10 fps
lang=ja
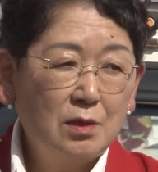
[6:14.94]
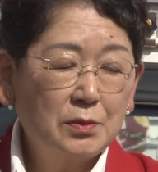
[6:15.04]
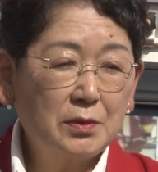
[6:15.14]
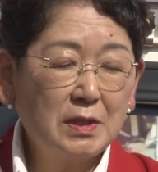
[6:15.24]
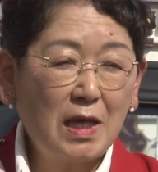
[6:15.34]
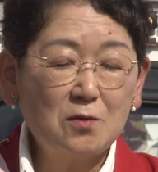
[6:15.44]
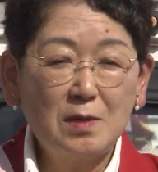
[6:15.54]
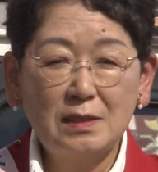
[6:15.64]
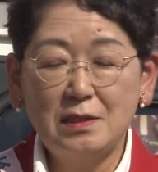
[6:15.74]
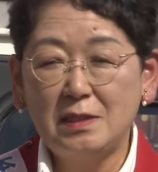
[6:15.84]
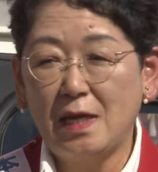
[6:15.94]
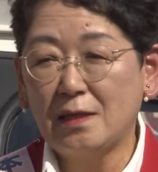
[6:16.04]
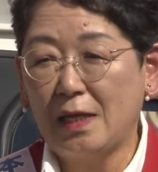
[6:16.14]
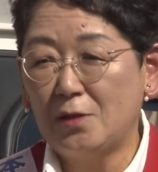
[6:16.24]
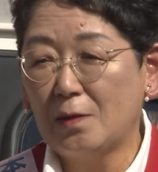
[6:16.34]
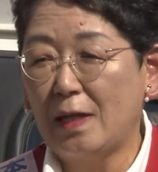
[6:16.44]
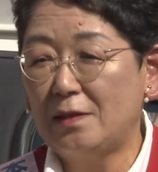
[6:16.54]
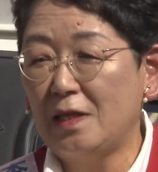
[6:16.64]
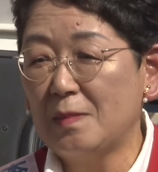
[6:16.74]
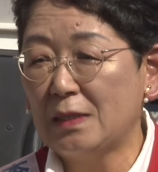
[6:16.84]
福井県は水田が広がっ
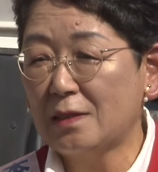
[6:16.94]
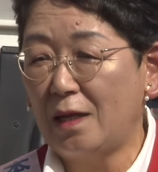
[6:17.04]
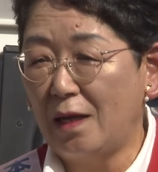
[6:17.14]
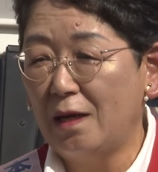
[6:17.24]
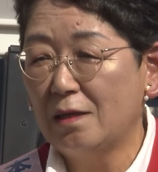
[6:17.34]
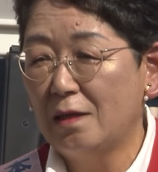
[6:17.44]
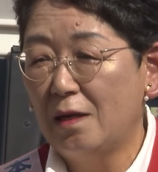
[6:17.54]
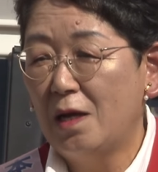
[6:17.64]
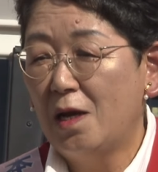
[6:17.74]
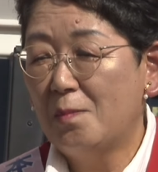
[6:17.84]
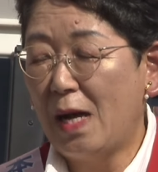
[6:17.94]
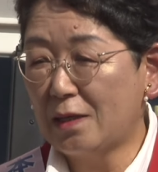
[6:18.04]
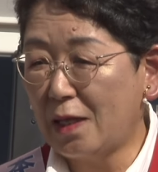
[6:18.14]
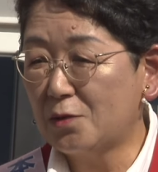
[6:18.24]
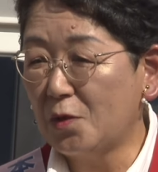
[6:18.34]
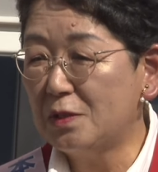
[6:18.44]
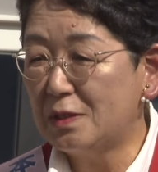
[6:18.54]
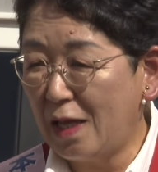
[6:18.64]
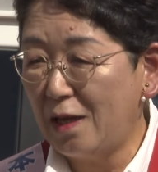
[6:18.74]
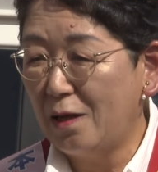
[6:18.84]
ていますから、マーケット行っ
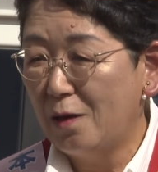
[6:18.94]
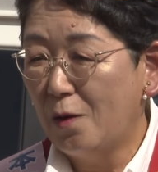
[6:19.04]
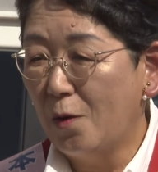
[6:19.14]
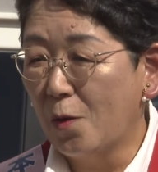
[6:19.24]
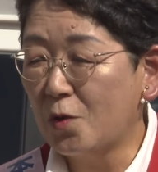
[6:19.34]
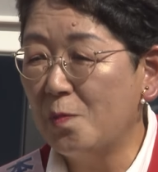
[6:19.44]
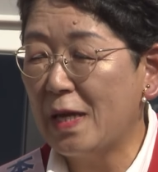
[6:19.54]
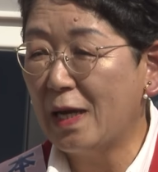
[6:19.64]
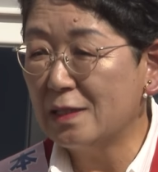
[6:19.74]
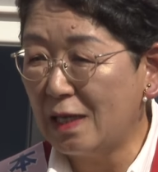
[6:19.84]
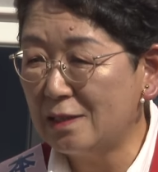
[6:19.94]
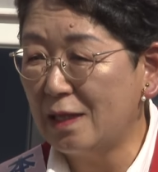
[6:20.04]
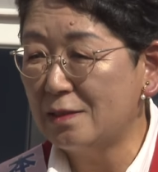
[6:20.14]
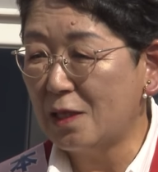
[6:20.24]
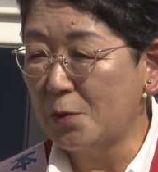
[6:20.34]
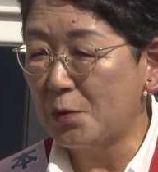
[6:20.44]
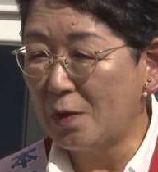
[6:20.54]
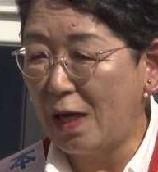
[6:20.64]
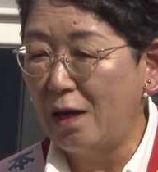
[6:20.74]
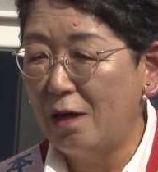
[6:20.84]
てお米がないなんてこと
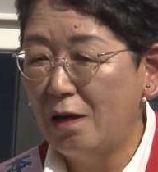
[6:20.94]
が、